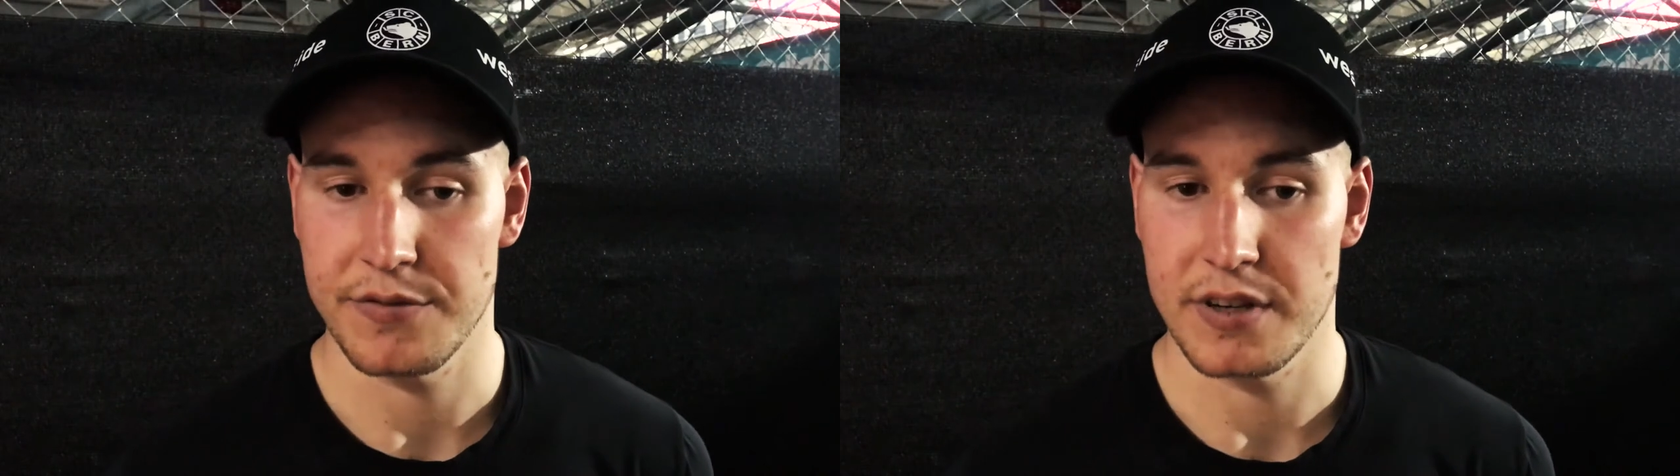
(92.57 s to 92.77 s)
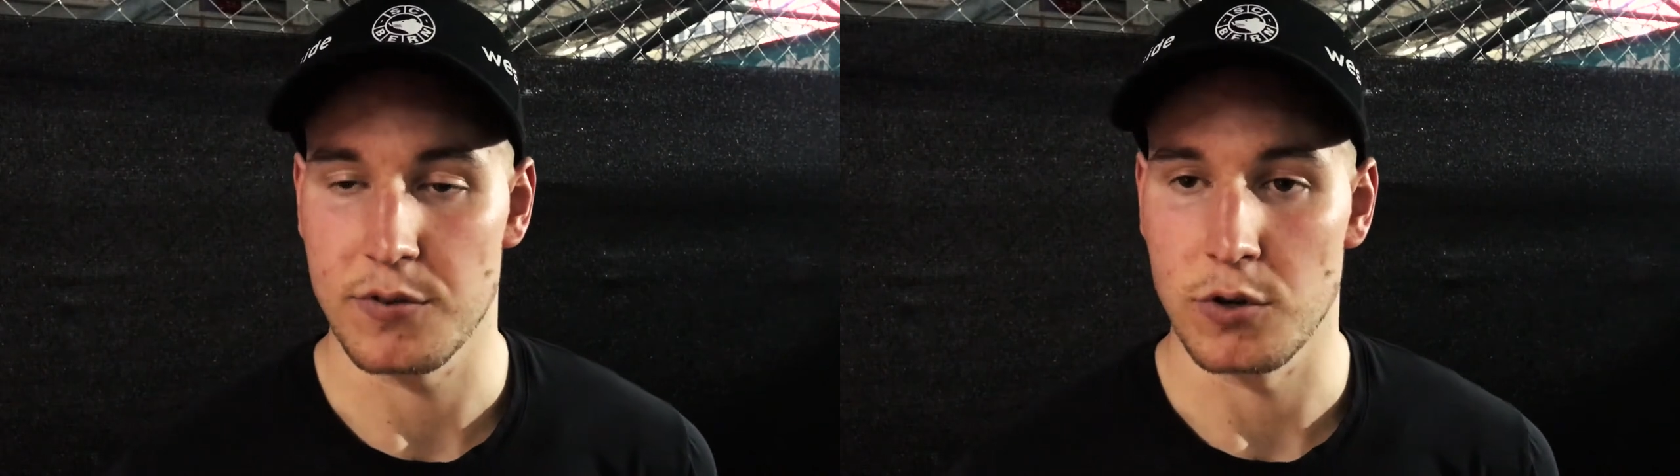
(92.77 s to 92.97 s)

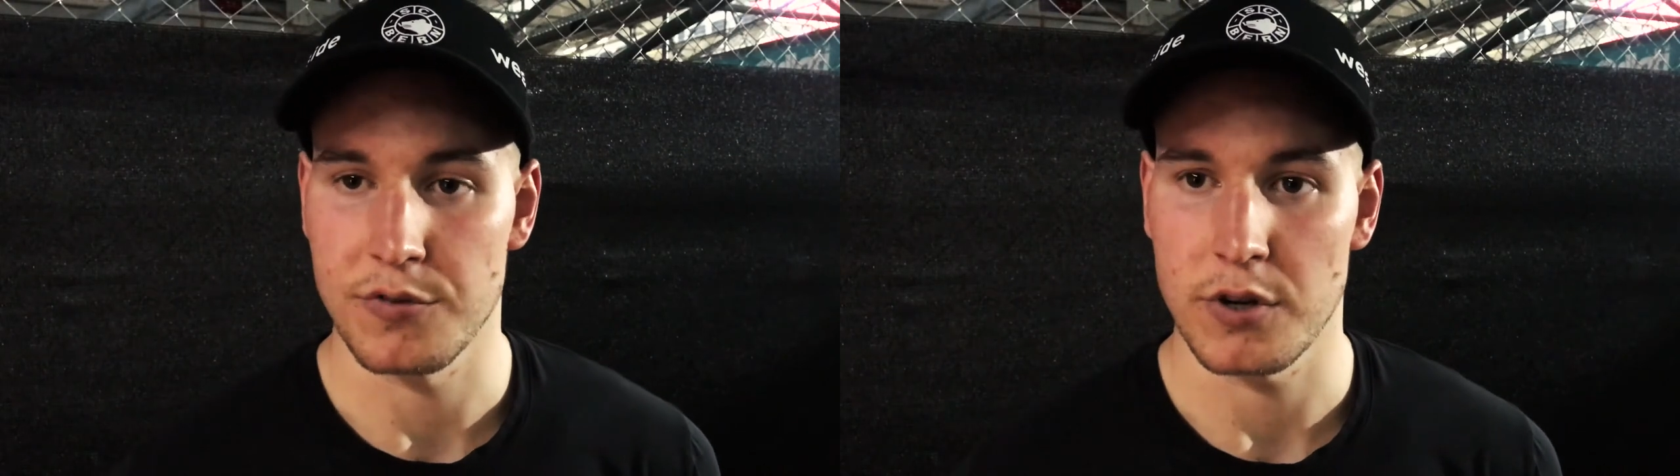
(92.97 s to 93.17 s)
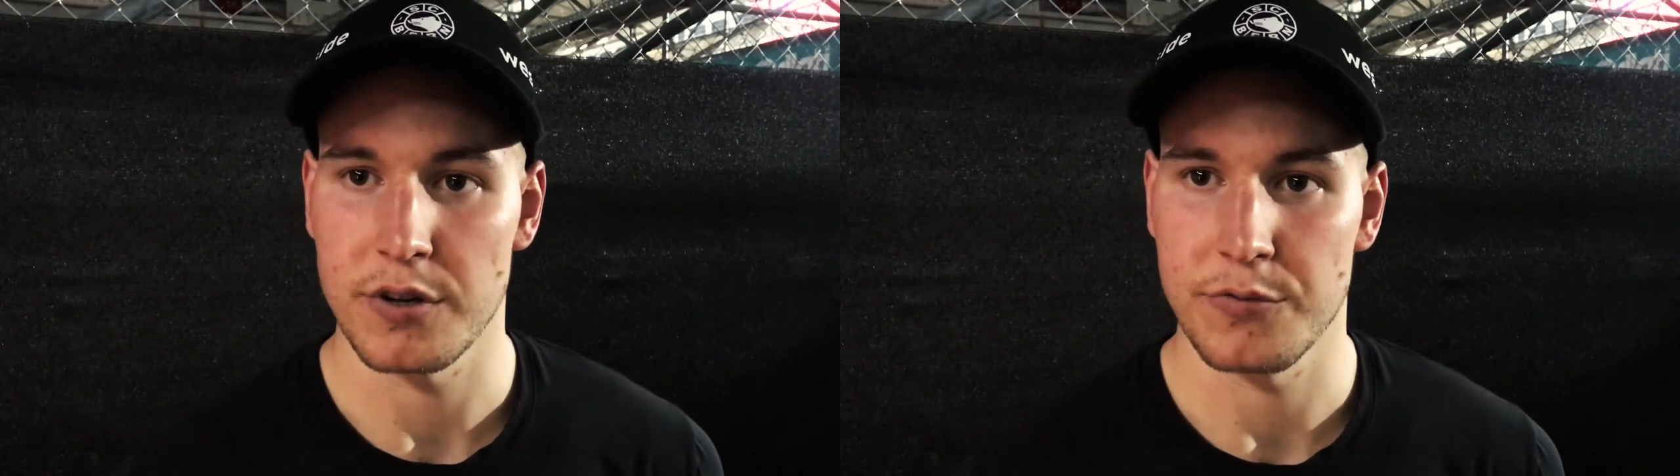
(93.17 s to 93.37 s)
viel
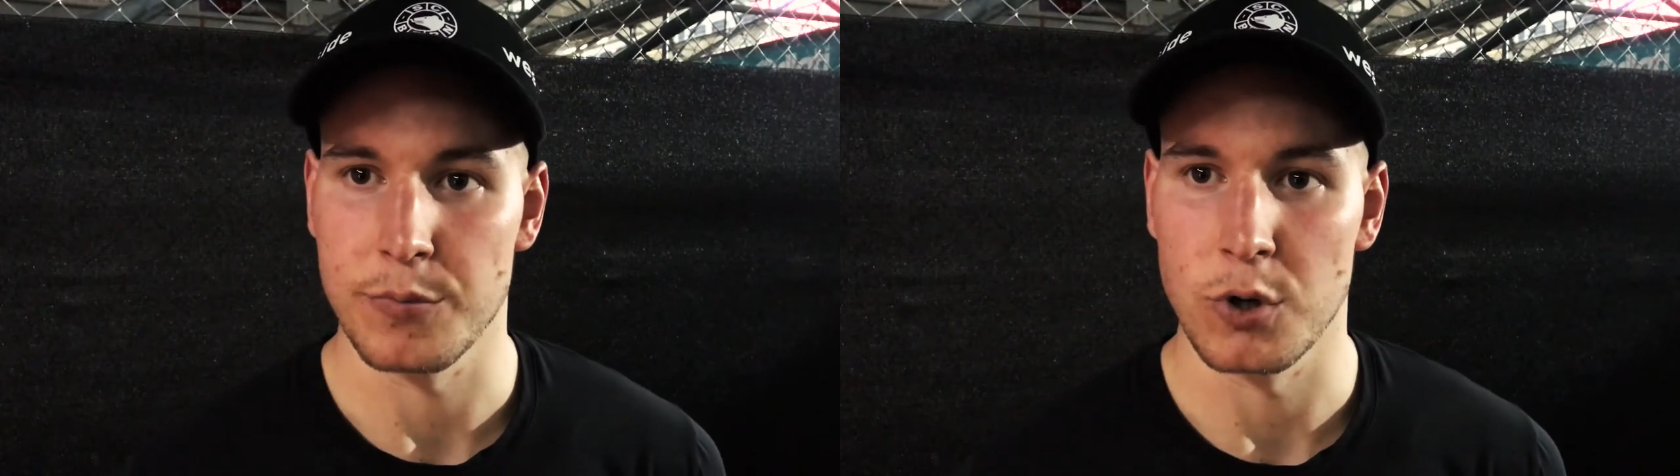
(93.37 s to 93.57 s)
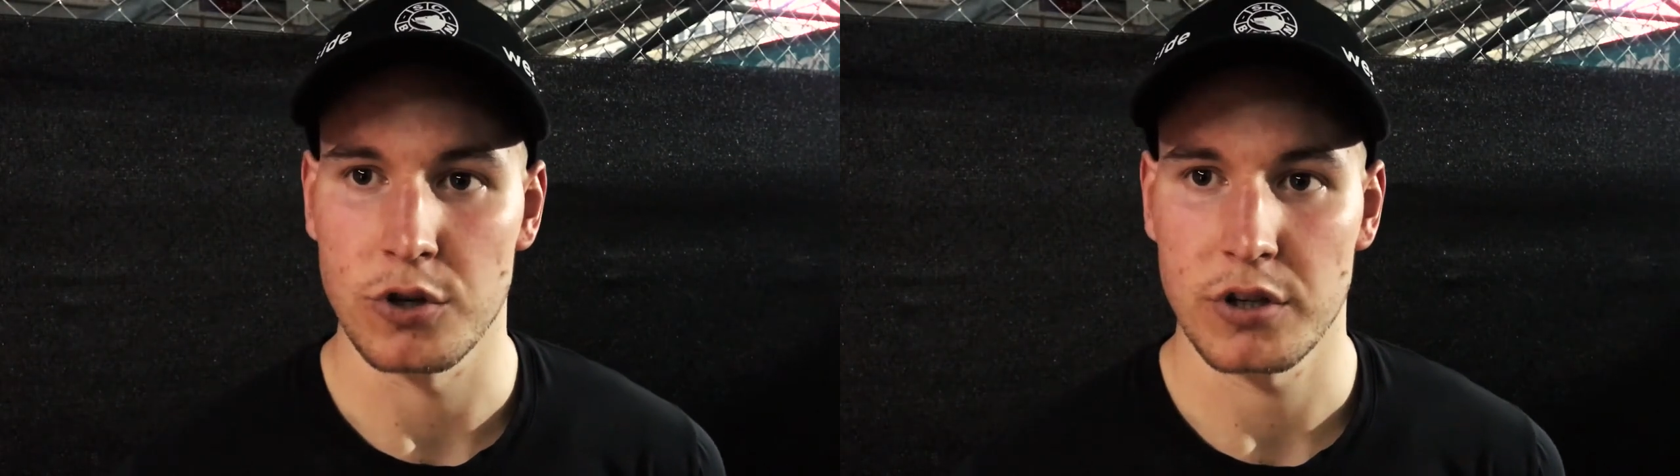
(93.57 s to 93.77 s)
Vorfreude für
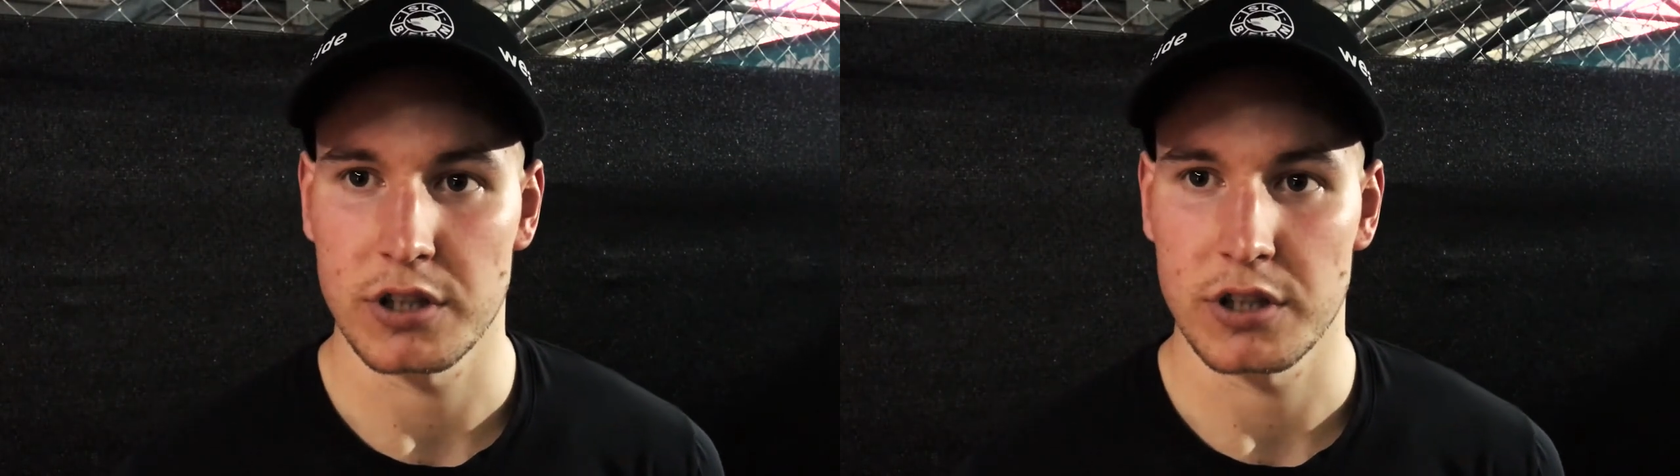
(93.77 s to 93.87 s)
morgen.